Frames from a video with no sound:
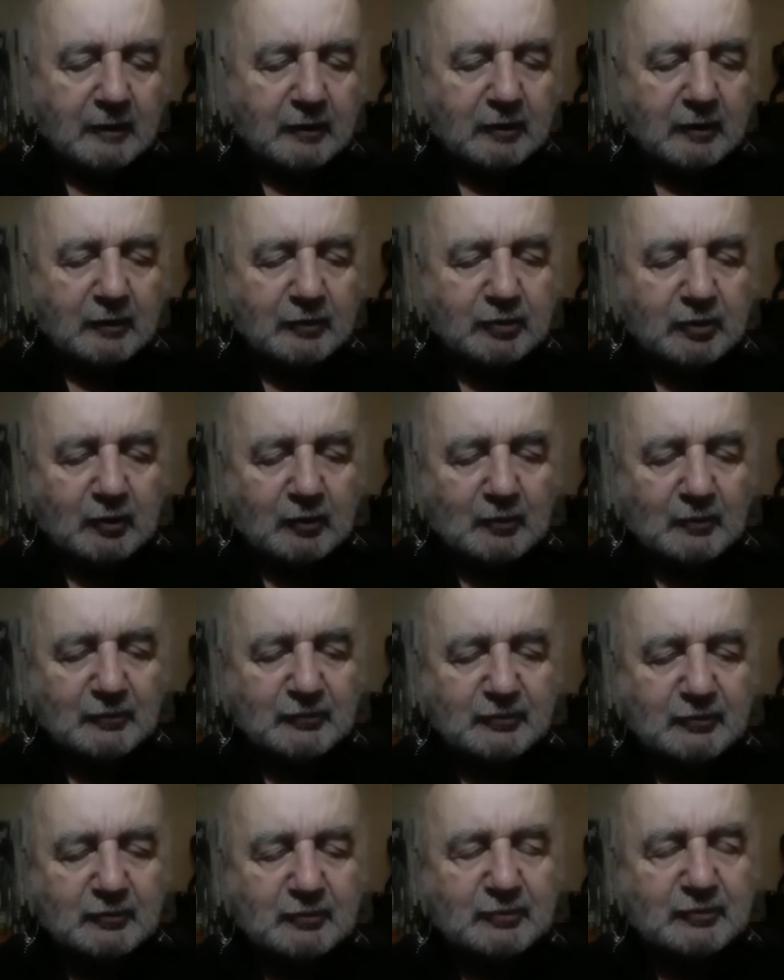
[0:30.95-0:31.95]
qui a été
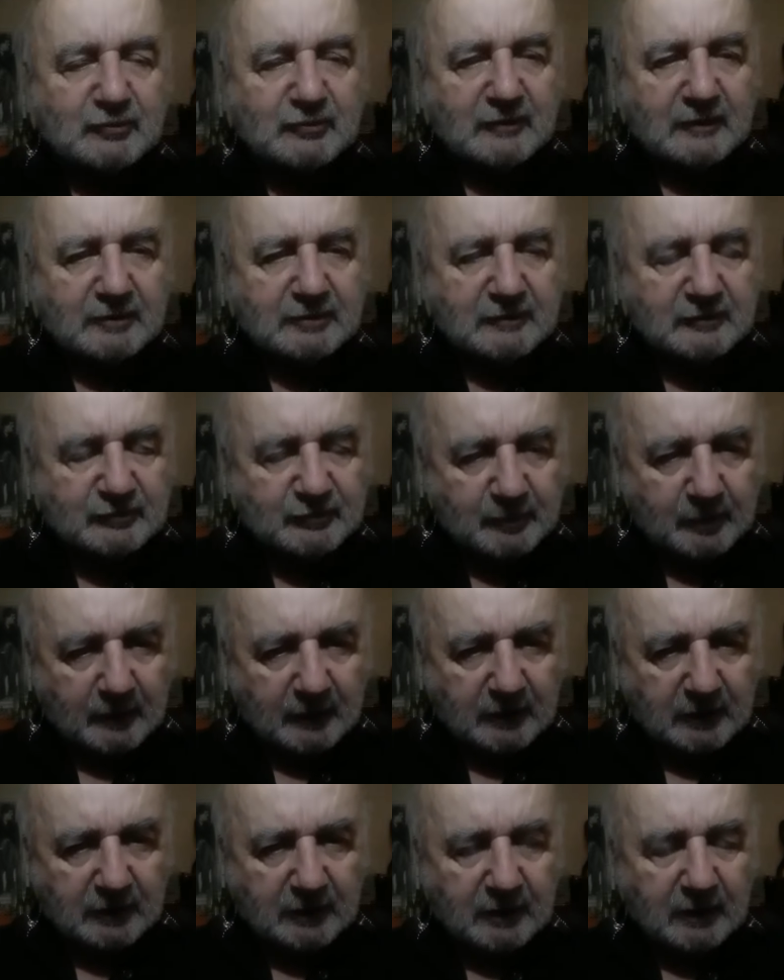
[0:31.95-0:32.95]
conçu du
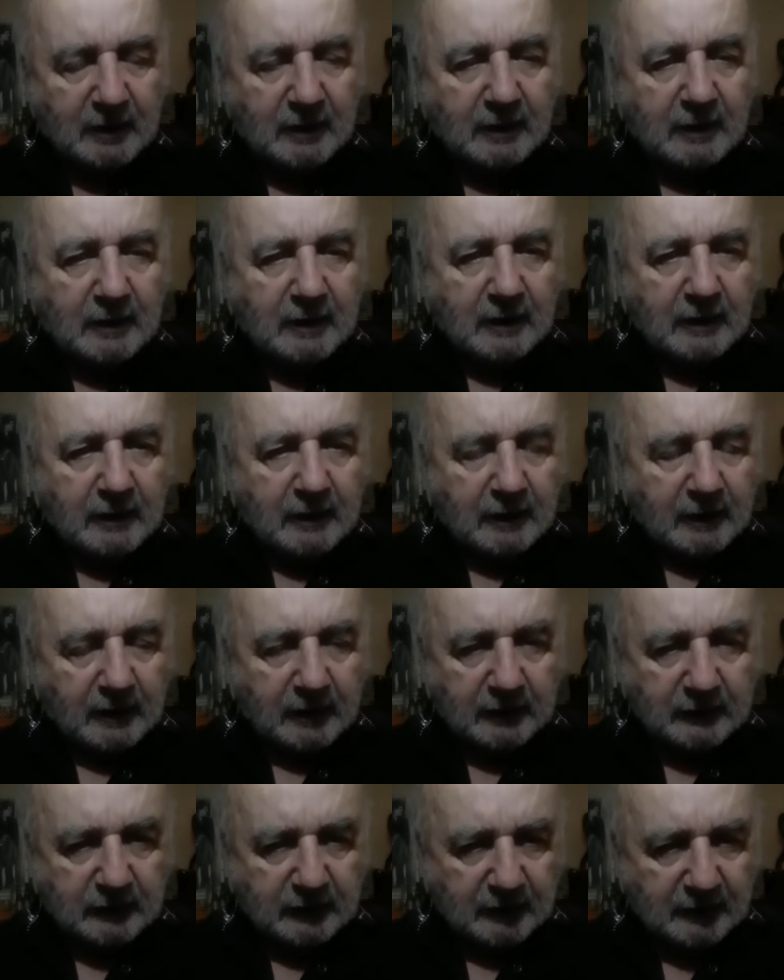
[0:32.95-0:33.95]
Saint-Esprit,
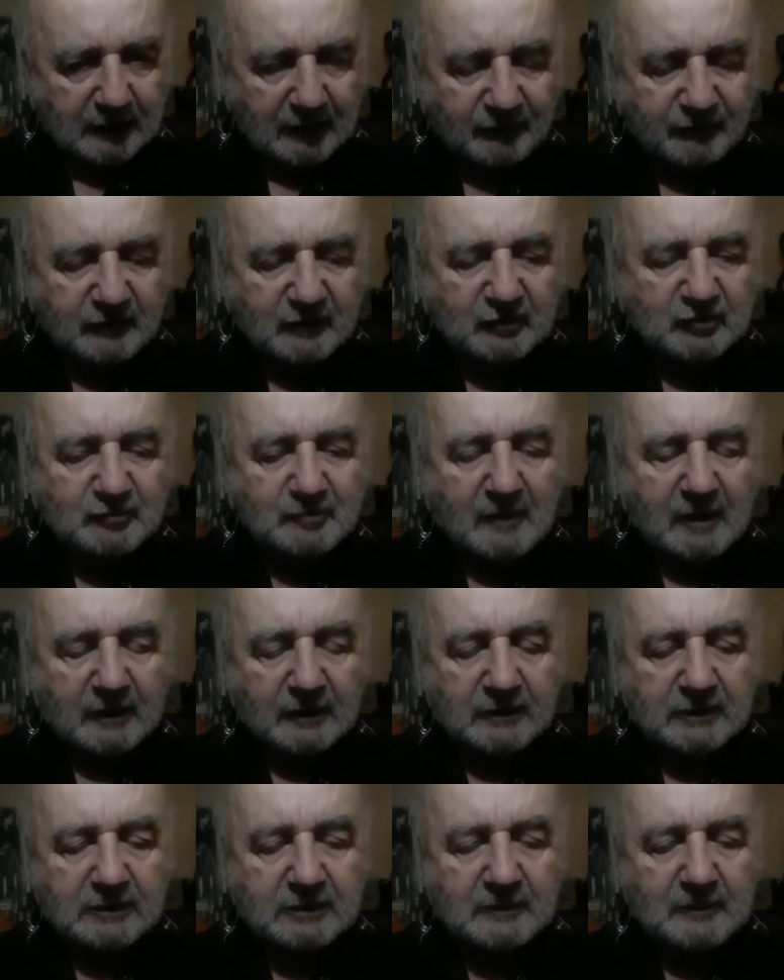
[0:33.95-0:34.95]
est né de la Vierge
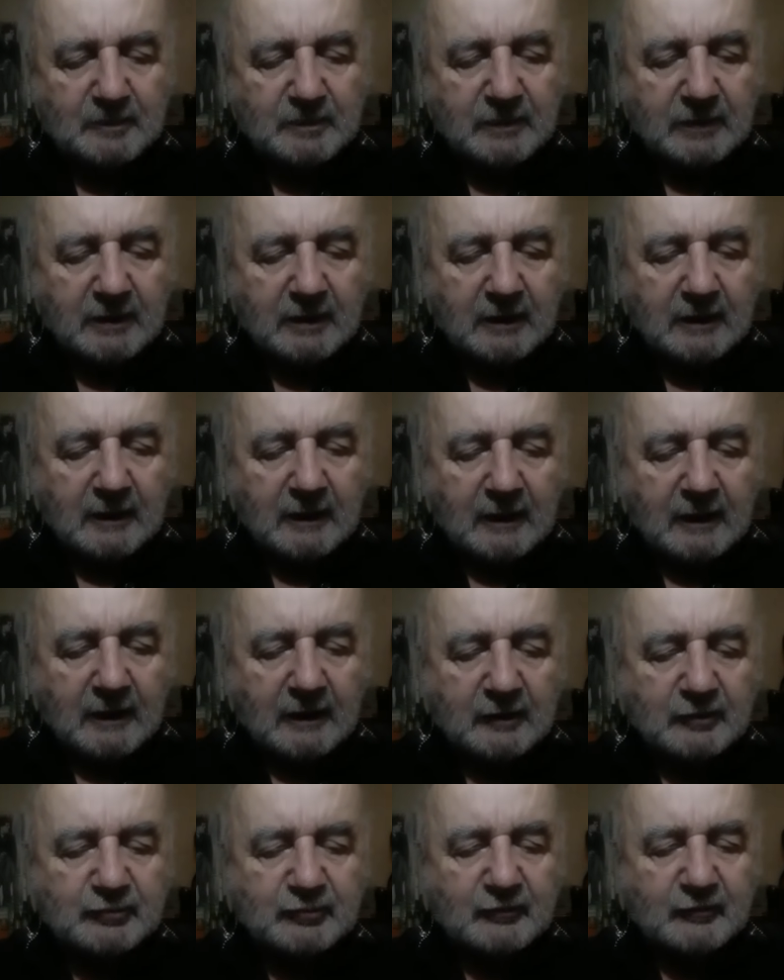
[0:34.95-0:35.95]
Marie,
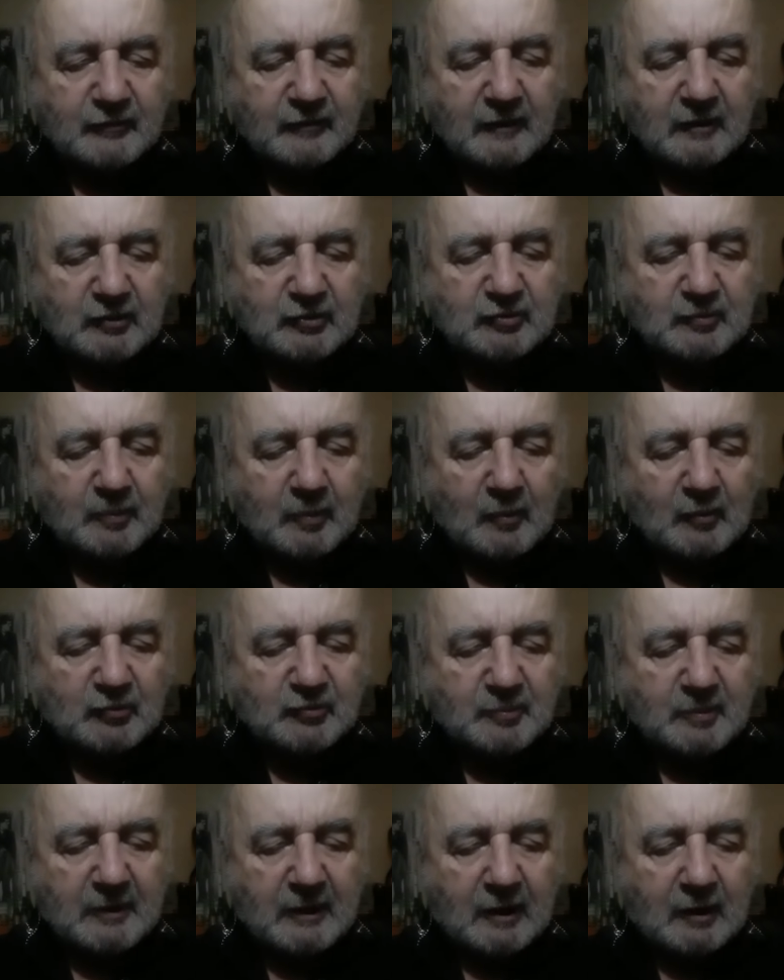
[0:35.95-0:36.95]
a souffert sous
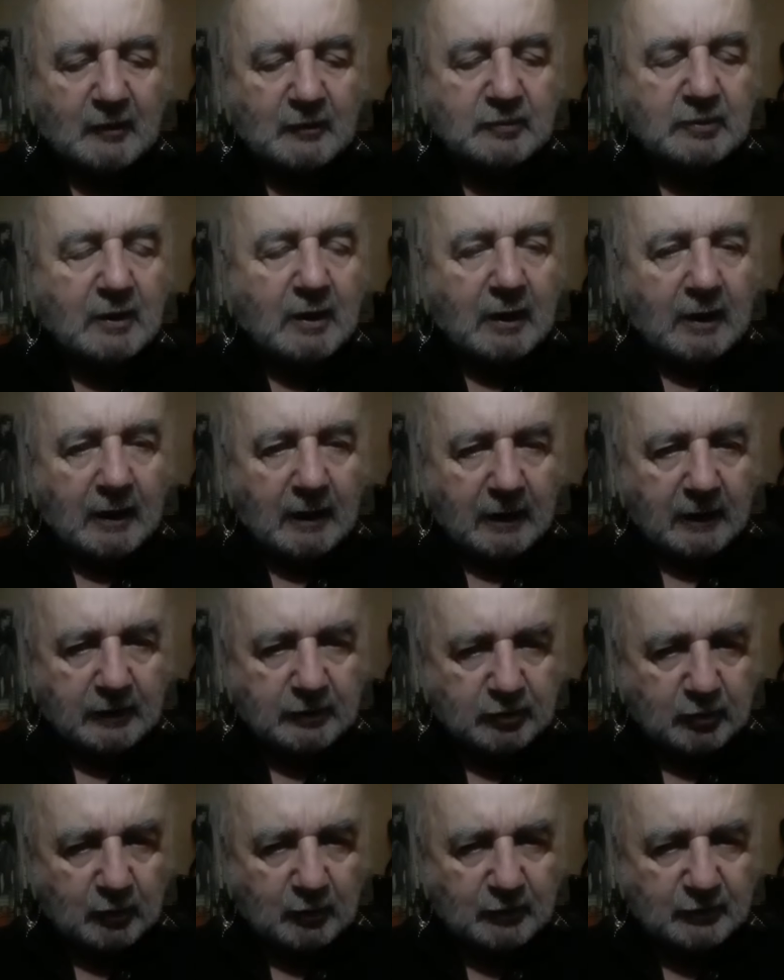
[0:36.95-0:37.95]
Ponce Pilate, a
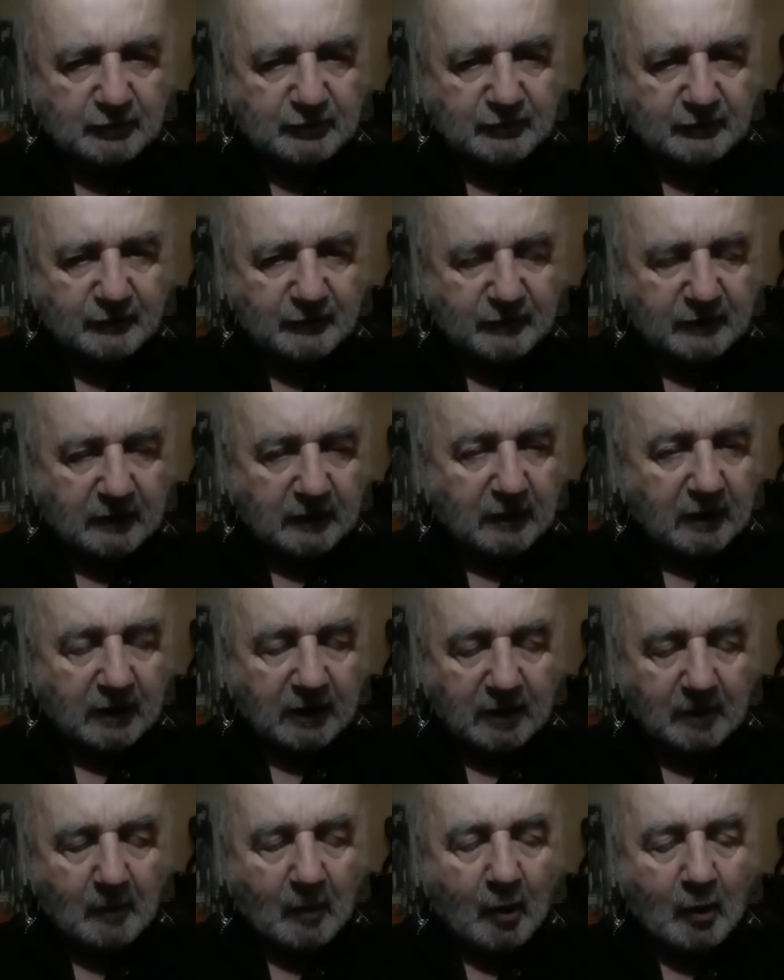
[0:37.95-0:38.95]
été crucifié,
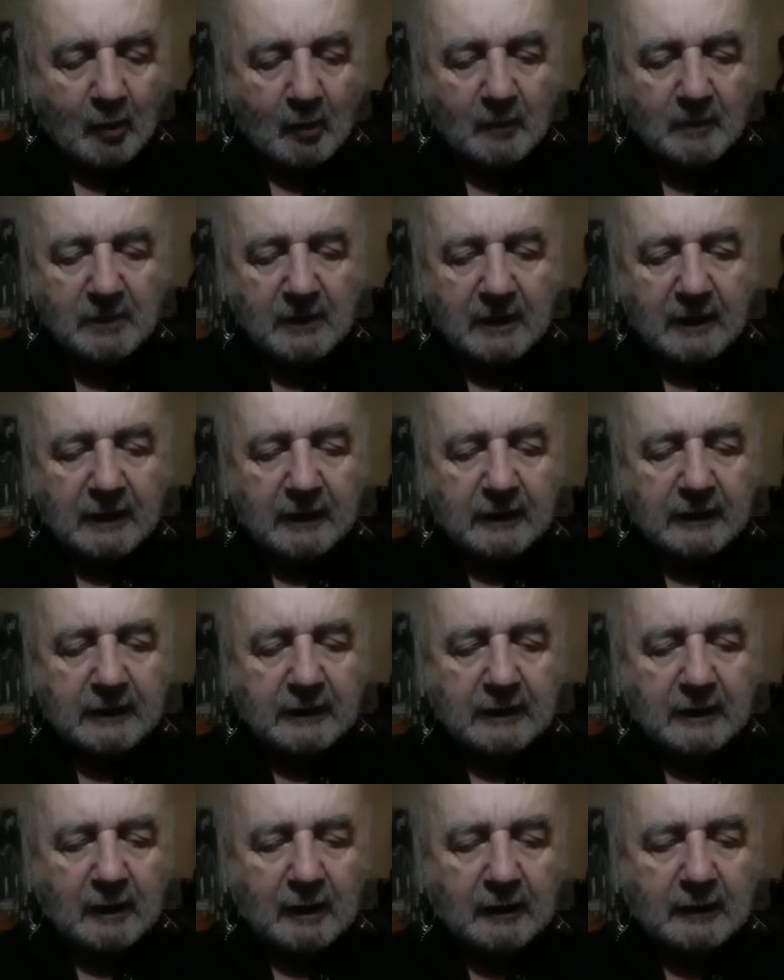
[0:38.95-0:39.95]
est mort
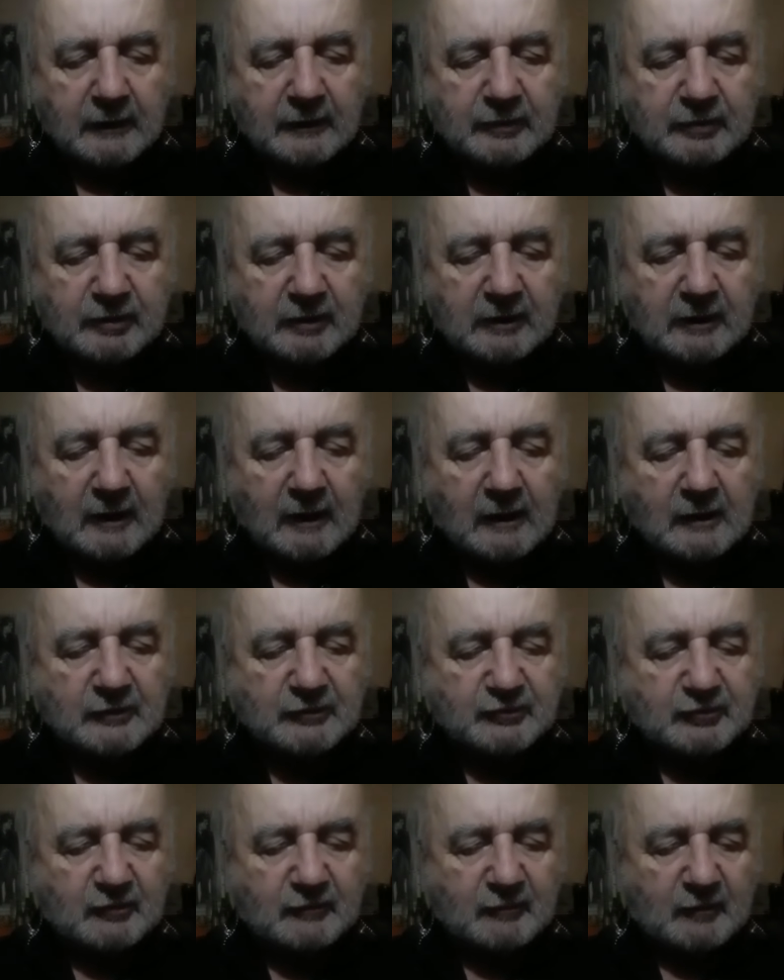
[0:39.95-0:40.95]
et a été
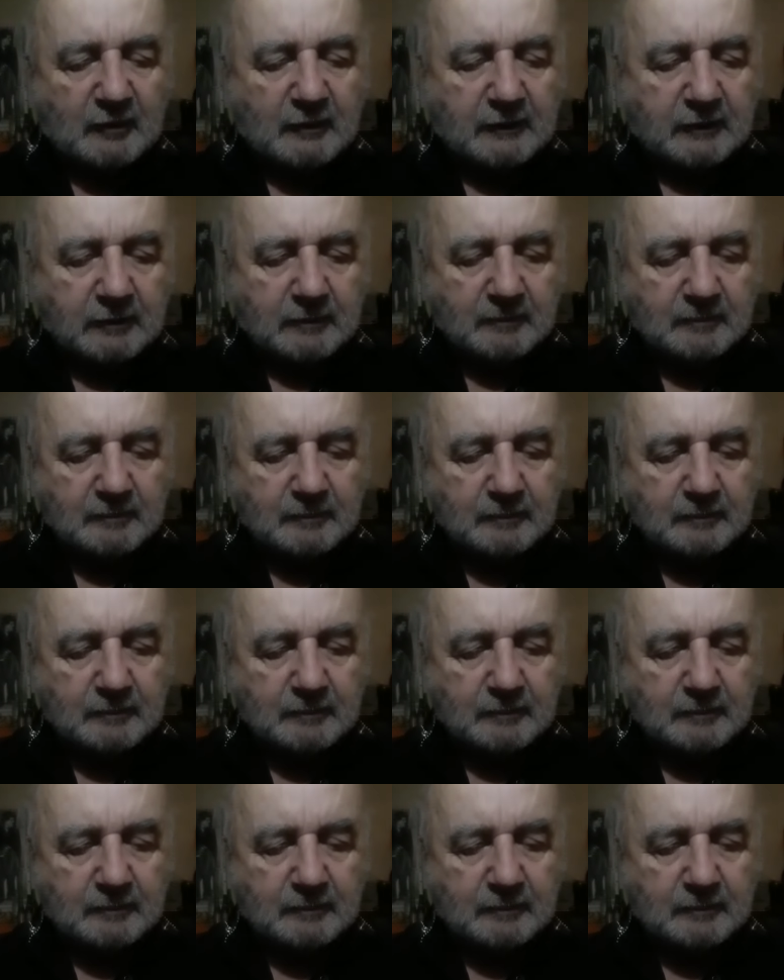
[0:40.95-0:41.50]
enseveli.